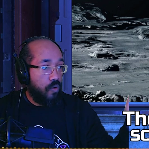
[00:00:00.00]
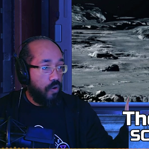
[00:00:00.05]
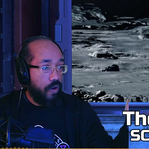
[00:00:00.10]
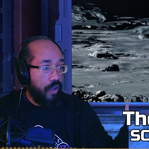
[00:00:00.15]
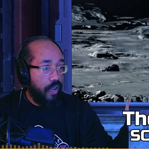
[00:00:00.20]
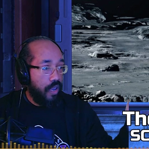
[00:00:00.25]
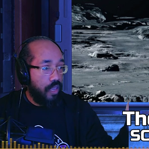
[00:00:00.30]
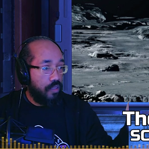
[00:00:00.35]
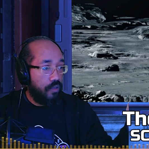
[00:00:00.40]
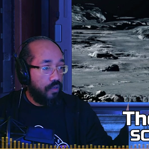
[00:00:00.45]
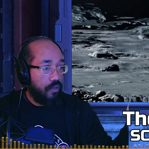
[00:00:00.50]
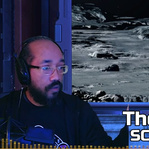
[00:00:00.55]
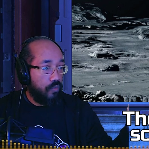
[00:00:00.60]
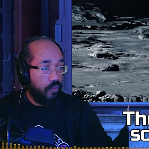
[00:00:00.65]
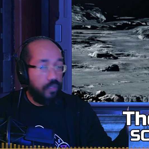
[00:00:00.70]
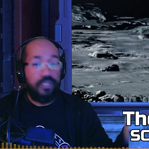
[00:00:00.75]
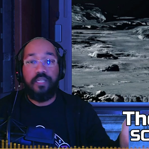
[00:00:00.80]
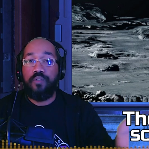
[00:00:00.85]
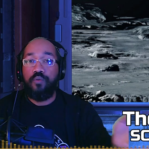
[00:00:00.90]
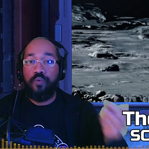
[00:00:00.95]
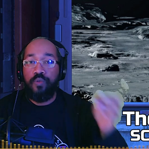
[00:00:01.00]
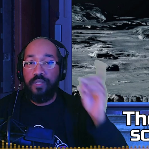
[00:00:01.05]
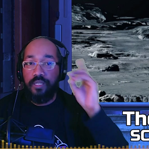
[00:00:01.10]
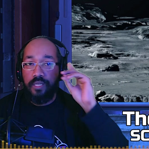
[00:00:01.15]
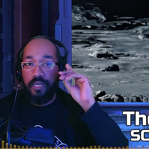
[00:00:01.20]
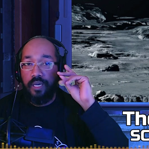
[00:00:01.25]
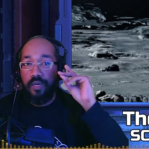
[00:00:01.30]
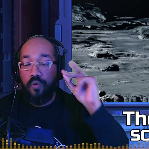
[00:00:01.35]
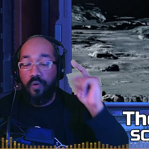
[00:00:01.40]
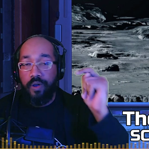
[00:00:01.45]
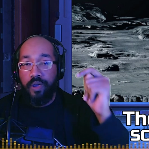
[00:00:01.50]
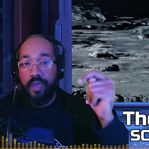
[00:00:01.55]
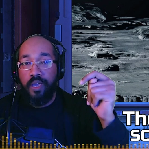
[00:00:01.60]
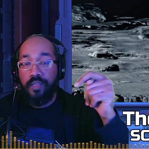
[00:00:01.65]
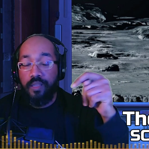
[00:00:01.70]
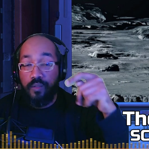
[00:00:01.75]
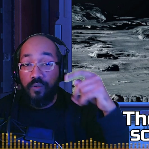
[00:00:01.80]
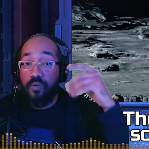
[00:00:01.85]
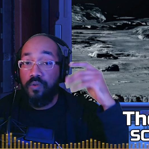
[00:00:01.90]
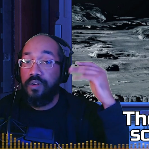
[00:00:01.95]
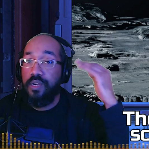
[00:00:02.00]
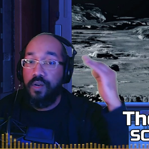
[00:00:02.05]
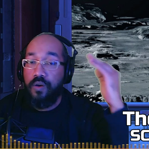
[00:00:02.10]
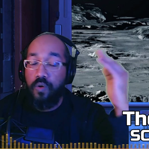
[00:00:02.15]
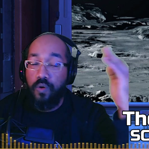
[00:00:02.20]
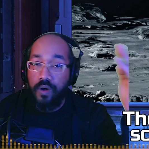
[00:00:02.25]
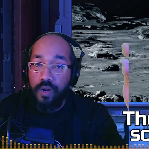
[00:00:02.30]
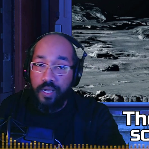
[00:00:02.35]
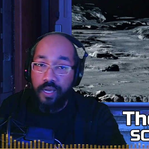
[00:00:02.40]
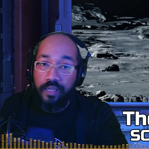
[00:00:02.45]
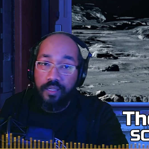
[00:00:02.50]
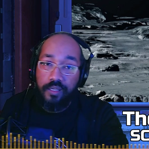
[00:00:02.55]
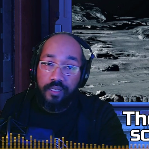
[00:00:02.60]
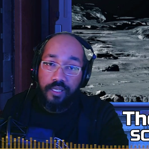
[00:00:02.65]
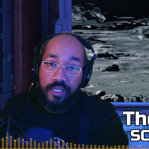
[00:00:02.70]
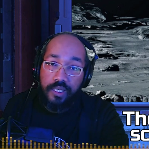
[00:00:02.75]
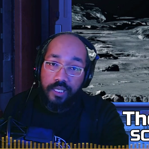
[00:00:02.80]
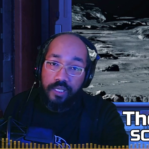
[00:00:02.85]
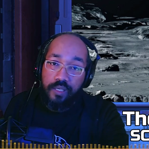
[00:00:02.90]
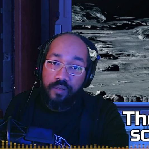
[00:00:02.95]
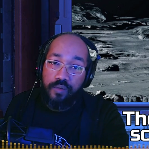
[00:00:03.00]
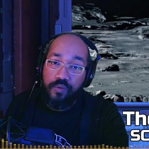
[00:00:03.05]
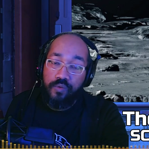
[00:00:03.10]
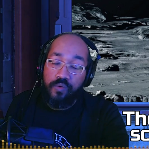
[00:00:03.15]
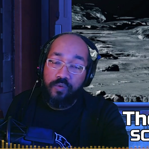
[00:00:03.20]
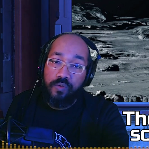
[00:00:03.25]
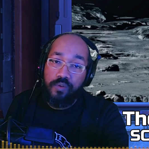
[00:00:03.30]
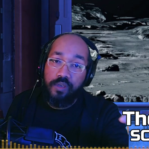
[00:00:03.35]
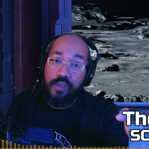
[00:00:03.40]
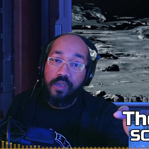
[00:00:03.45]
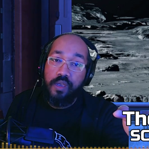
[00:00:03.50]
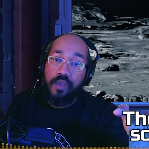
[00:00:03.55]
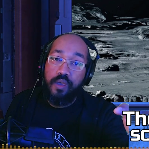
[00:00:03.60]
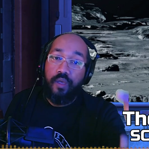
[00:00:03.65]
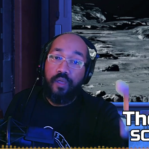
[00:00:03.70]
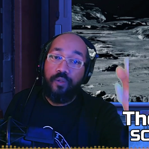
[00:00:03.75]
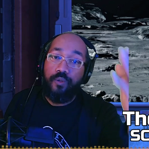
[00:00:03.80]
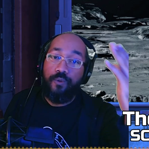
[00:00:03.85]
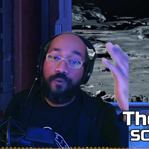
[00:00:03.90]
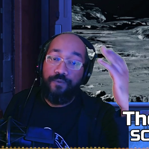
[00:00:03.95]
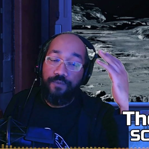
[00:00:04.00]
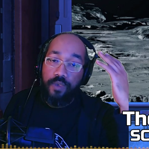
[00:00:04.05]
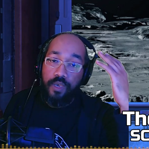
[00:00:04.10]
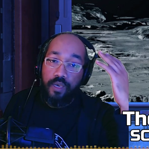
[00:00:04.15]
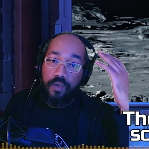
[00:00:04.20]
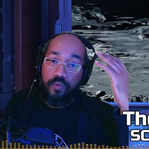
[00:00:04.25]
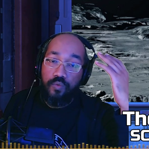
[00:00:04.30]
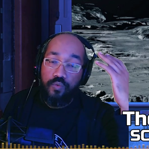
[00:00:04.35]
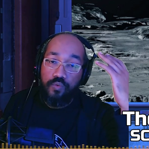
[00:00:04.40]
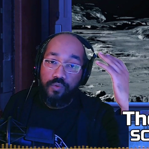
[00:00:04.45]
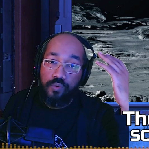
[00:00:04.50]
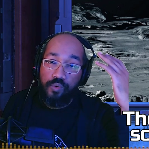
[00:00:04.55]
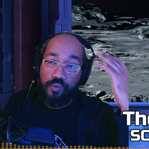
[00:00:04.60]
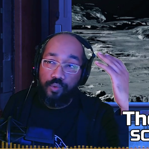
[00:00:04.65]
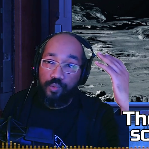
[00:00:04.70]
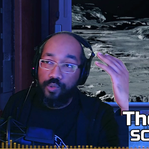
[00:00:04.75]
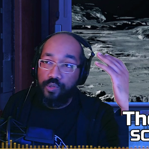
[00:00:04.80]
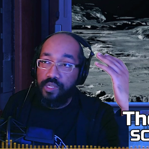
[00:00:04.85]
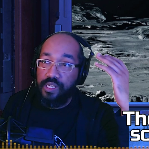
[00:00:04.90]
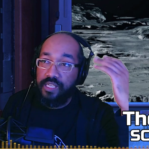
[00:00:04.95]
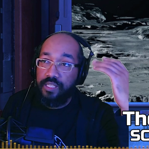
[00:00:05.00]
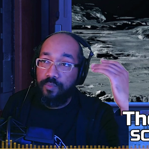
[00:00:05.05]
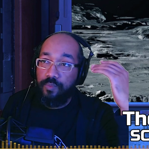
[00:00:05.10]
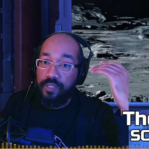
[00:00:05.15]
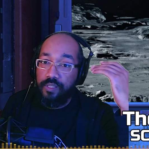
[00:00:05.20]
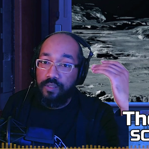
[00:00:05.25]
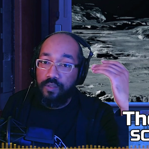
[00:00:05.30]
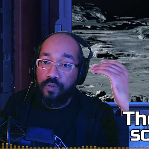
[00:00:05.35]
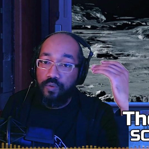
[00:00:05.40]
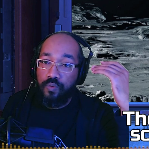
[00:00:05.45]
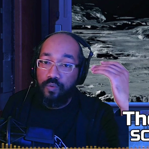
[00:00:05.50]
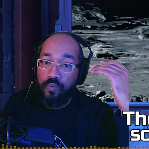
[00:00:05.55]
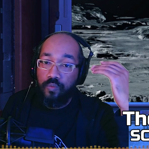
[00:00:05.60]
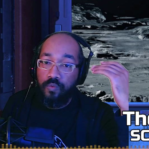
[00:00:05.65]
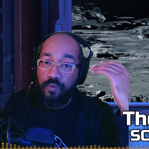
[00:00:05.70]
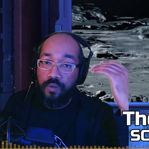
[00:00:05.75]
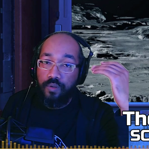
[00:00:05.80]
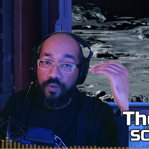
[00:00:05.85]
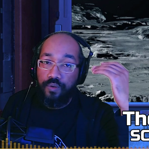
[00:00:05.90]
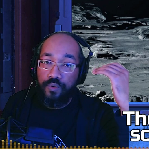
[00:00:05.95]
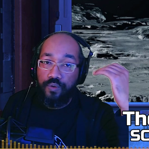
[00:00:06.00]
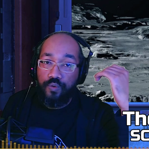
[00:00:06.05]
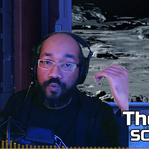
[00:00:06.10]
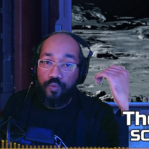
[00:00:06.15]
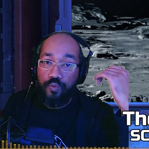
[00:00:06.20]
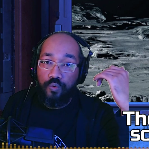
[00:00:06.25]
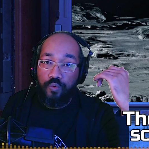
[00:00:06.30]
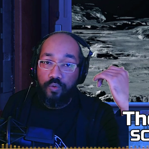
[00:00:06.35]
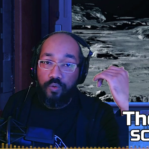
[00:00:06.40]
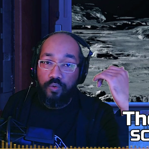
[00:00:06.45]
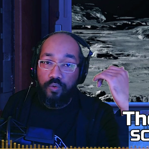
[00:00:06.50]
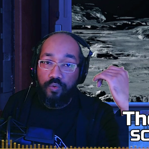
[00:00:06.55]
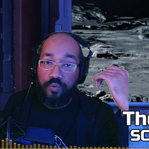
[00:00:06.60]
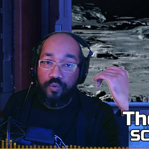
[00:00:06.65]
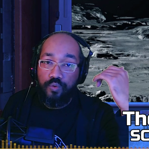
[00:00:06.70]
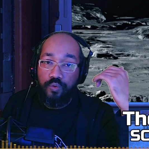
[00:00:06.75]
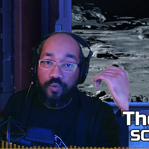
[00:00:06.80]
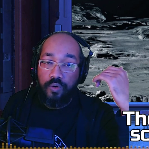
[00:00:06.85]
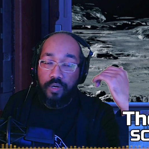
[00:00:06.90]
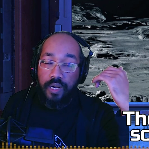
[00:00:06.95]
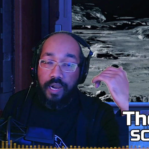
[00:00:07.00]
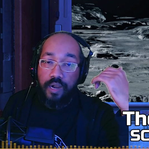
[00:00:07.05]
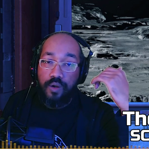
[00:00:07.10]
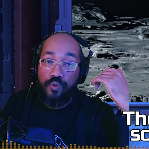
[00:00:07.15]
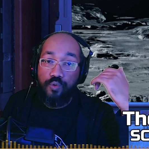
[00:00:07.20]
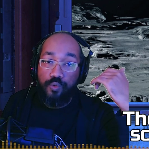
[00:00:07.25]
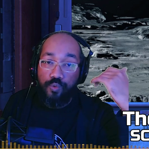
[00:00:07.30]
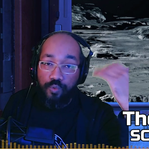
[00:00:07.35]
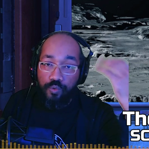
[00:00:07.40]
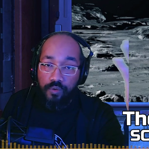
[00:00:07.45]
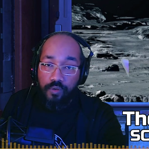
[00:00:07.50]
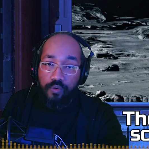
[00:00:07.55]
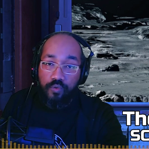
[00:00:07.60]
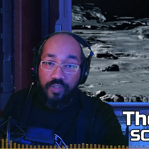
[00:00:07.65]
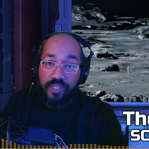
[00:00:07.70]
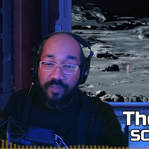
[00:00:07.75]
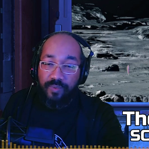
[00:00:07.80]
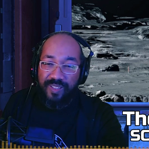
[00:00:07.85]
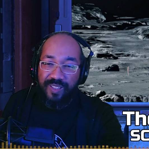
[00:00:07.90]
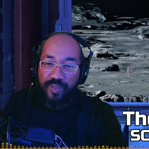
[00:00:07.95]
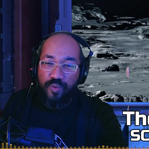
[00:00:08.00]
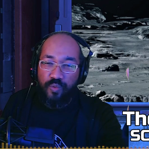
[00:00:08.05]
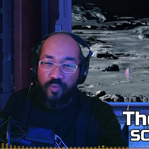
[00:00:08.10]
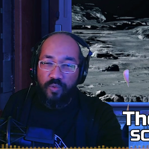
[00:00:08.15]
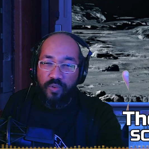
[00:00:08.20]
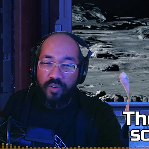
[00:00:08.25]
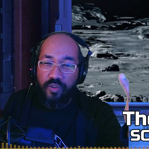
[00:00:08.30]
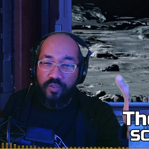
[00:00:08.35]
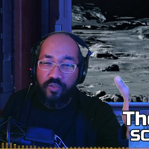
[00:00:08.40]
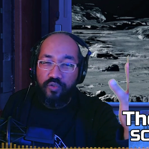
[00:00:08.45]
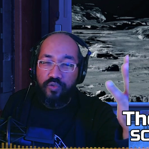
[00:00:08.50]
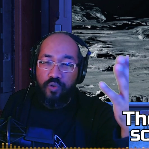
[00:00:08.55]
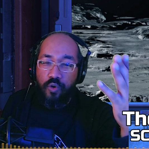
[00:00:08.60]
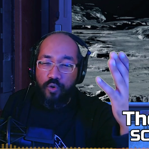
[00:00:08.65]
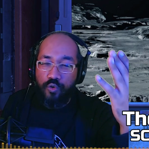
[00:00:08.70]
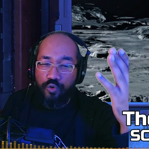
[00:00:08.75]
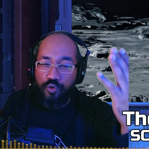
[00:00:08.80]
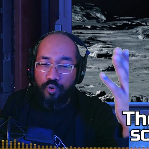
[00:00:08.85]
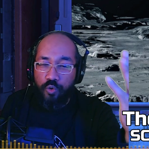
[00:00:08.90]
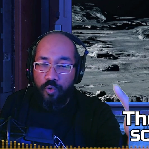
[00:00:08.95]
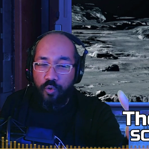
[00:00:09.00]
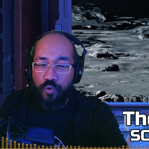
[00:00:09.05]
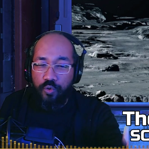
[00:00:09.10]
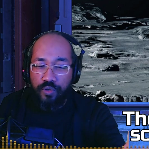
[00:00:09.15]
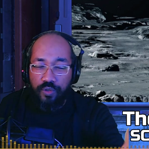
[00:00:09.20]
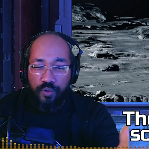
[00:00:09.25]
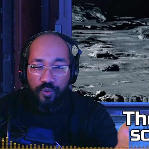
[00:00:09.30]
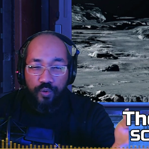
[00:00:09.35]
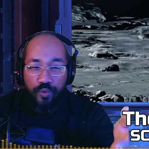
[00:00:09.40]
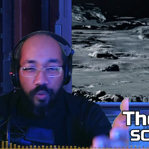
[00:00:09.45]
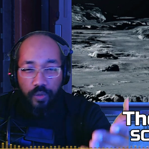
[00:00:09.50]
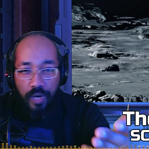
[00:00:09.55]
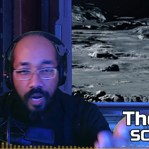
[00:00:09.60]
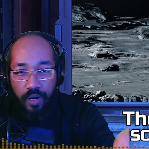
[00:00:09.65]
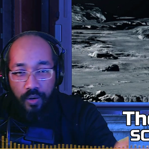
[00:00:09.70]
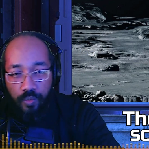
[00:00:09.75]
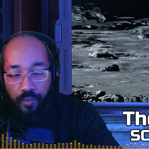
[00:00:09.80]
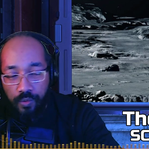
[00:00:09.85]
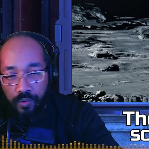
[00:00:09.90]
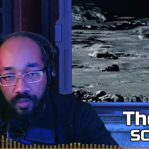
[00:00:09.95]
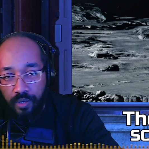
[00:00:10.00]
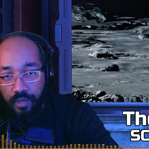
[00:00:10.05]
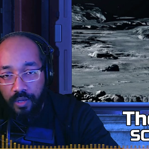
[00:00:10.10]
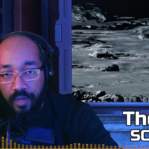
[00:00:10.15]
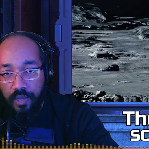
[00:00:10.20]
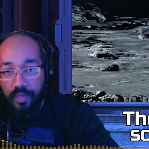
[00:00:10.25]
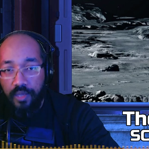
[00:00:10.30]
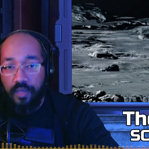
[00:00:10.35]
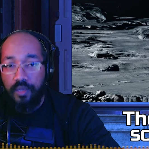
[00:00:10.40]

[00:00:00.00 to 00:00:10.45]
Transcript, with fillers: coréenne Oui, c'est une série coréenne, et donc les Coréens décident donc de faire une, expédition sur, sur, la Lune, une expédition dangereuse sur la Lune,